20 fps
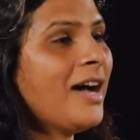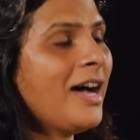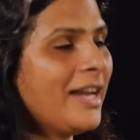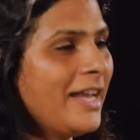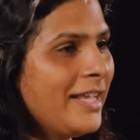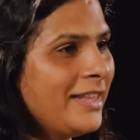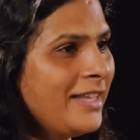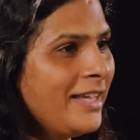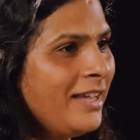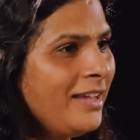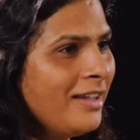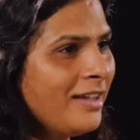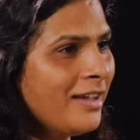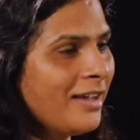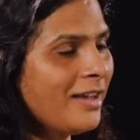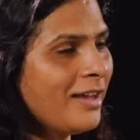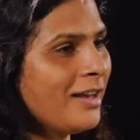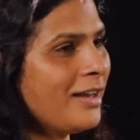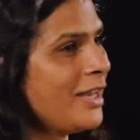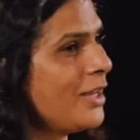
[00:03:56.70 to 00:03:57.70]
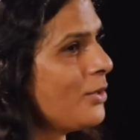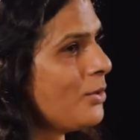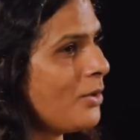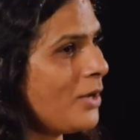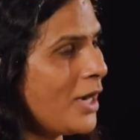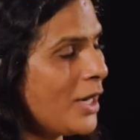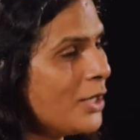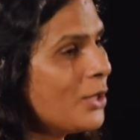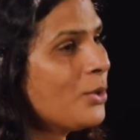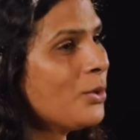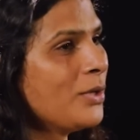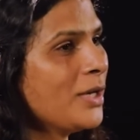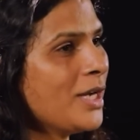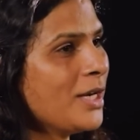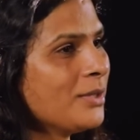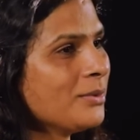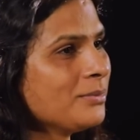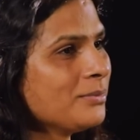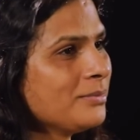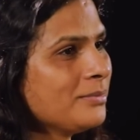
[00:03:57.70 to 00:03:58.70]
అనేదే నేను
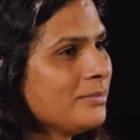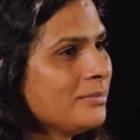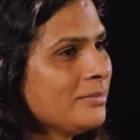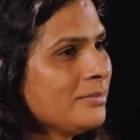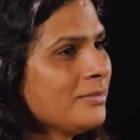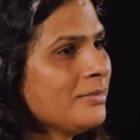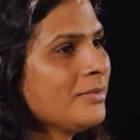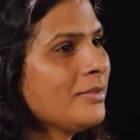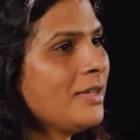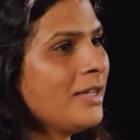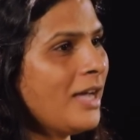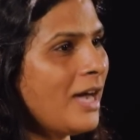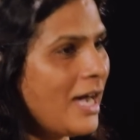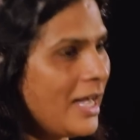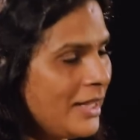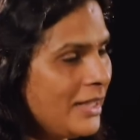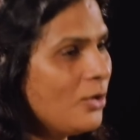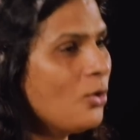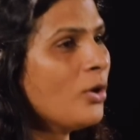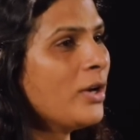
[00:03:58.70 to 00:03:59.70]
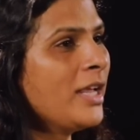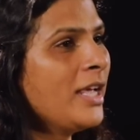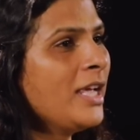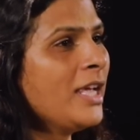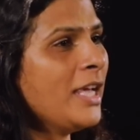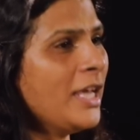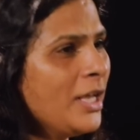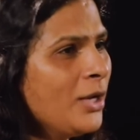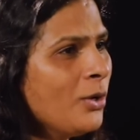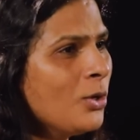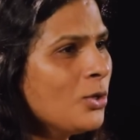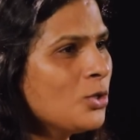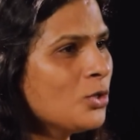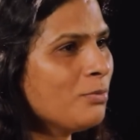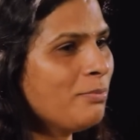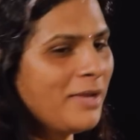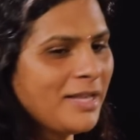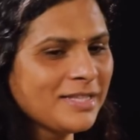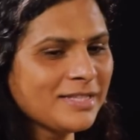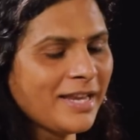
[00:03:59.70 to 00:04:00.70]
అనుకున్నాను అందుకనే ఈరోజు
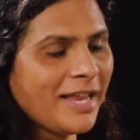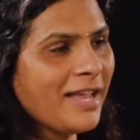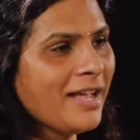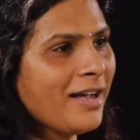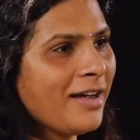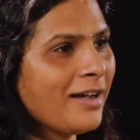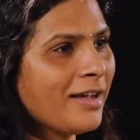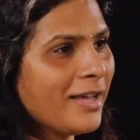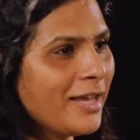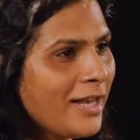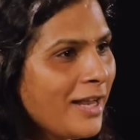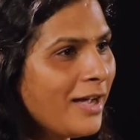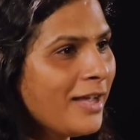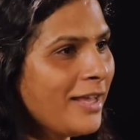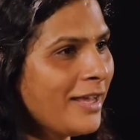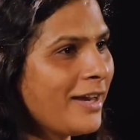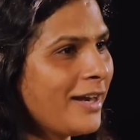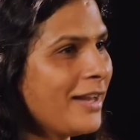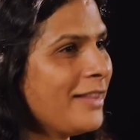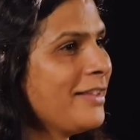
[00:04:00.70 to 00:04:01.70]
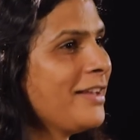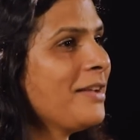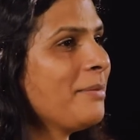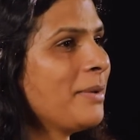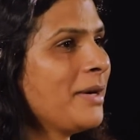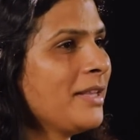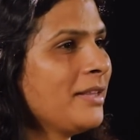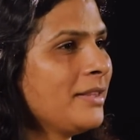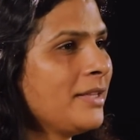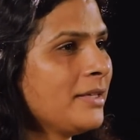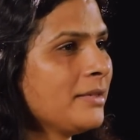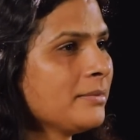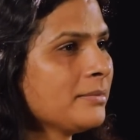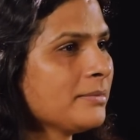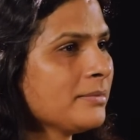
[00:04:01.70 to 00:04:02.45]
మీ స్నేహ ఇలా ఇక్కడ నిలబడింది